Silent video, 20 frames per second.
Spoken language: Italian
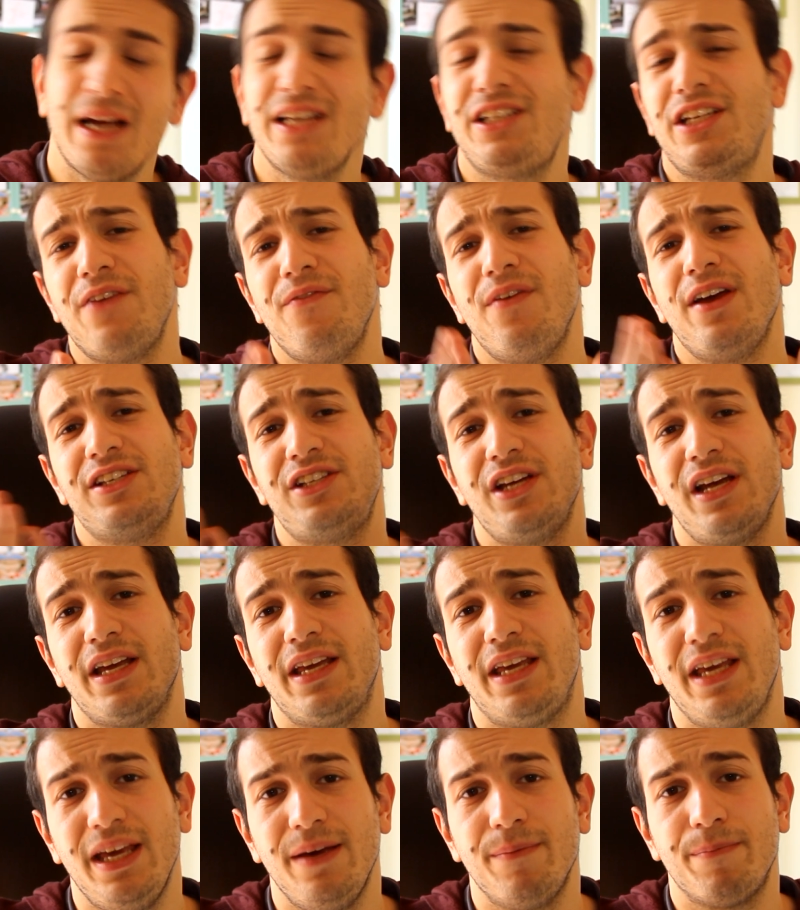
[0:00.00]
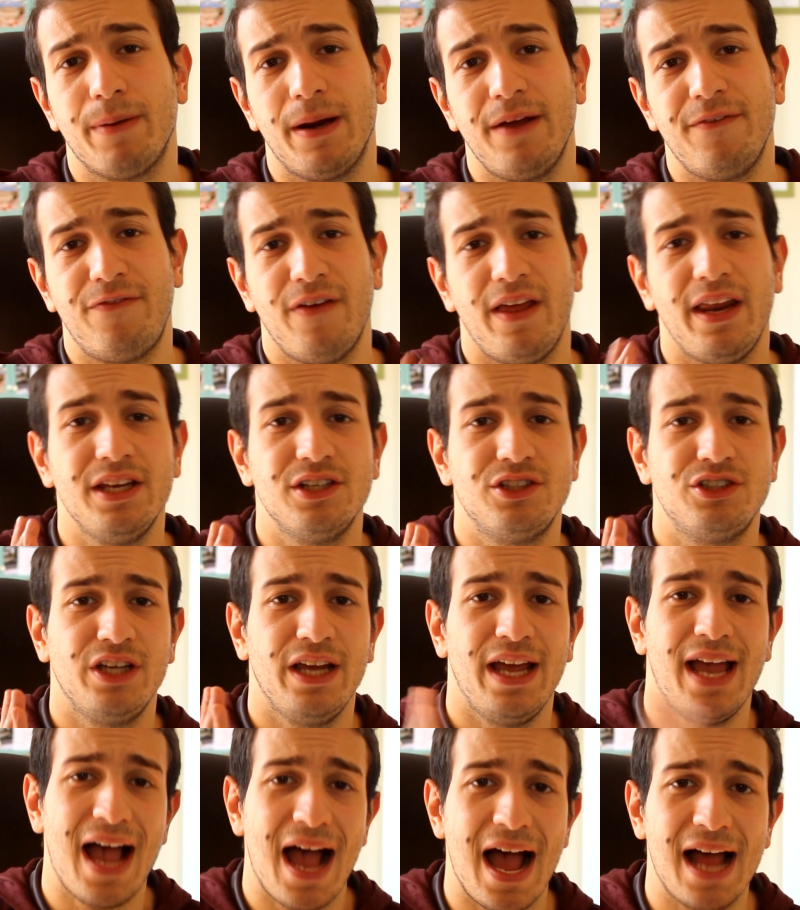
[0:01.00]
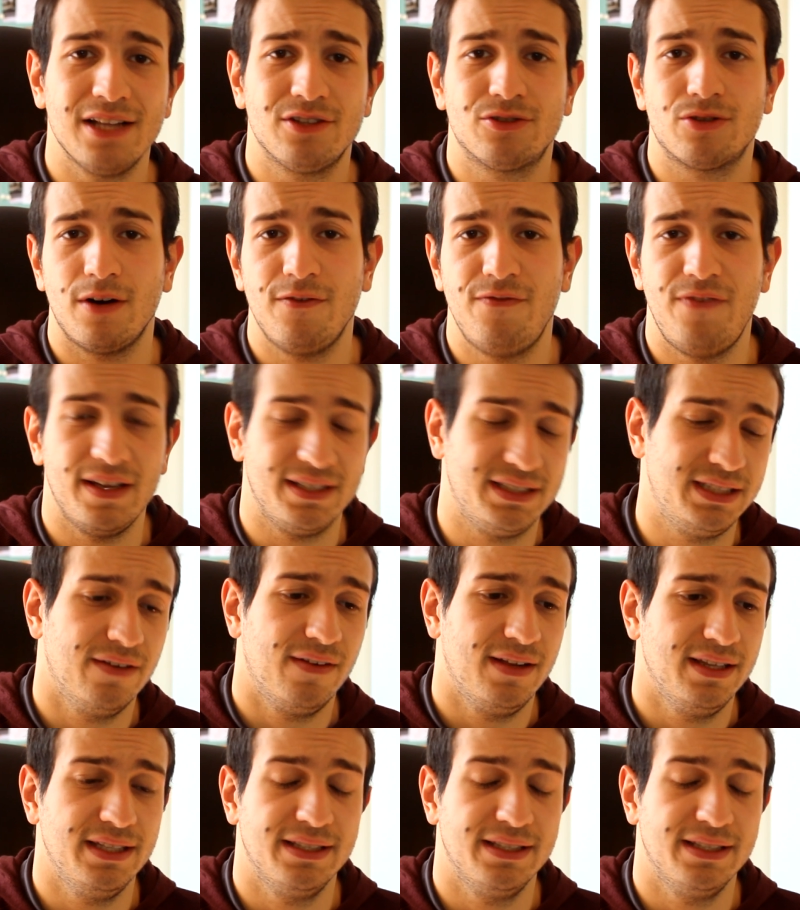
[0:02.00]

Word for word: c'è invece chi preferisce altro al Festival di